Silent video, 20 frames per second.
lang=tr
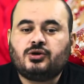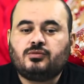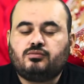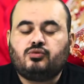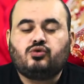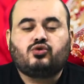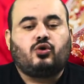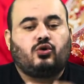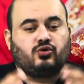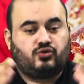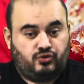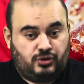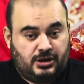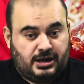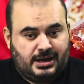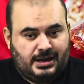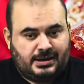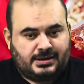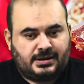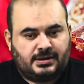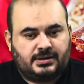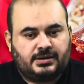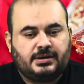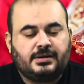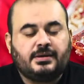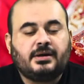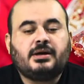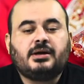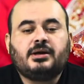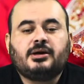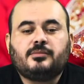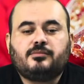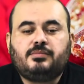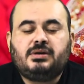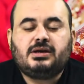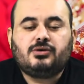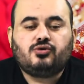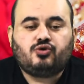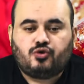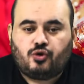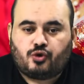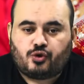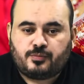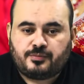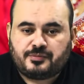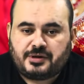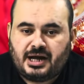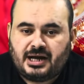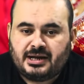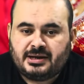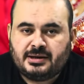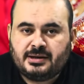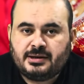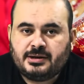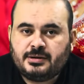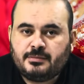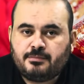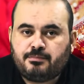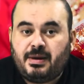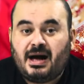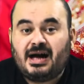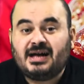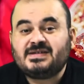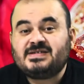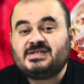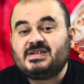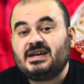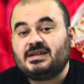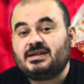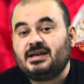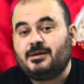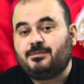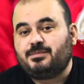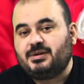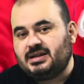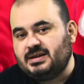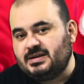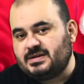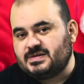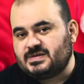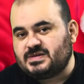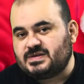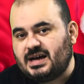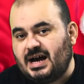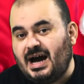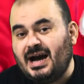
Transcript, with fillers: bu konuyla alakalı bir yorumdan bahsedebiliriz.